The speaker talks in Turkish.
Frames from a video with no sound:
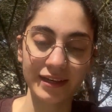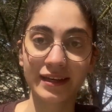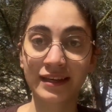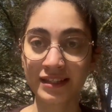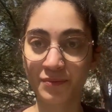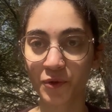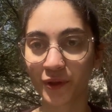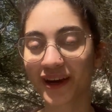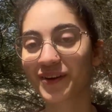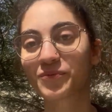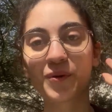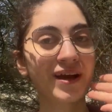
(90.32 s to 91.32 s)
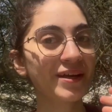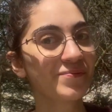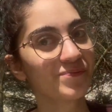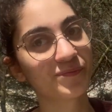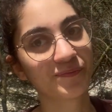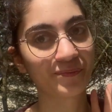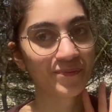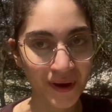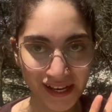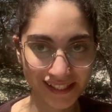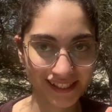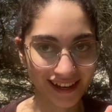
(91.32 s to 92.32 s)
Kitap olarak bu ay
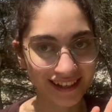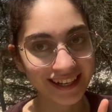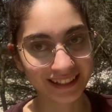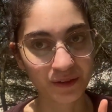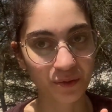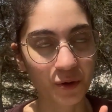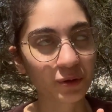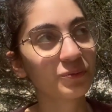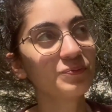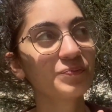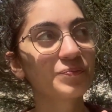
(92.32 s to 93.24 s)
5 tane kitap okudum.